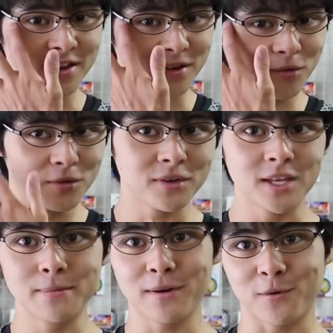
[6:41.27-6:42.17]
えこの
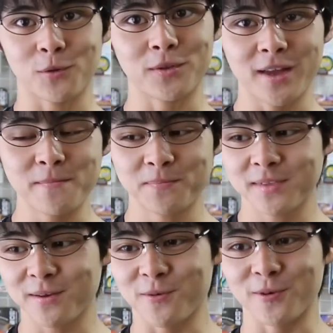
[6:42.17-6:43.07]
今このね
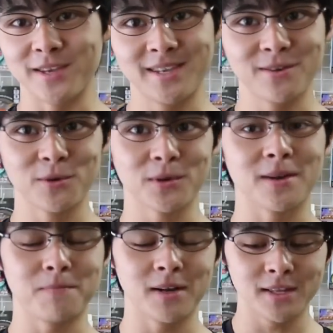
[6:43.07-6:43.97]
こういい用意
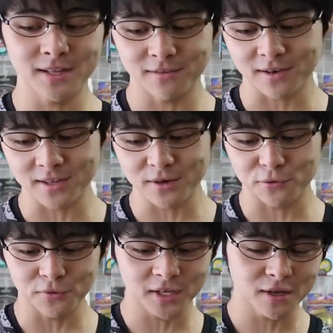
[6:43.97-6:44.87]
がいっぱい出てる中で
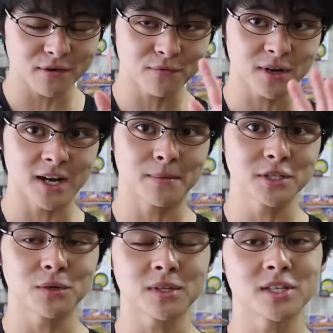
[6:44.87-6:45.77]
この K1 を変え
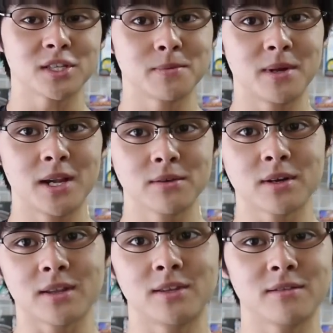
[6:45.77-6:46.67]
ましょうって進めれる
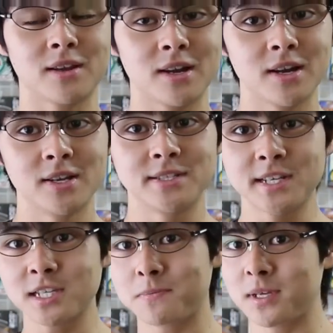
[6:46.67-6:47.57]
かって言ったら
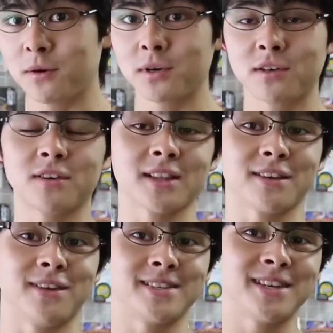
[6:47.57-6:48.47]
じゃあスピードホリック買っ
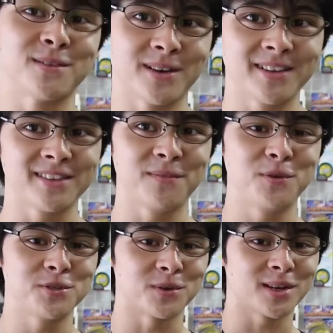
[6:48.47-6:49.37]
てくださいとか
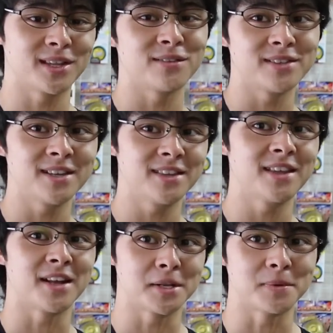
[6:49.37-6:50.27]
ディフュージョン買ってくださいっ
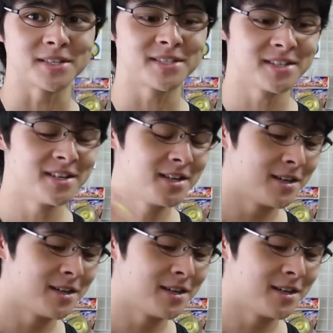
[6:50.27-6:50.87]
てなります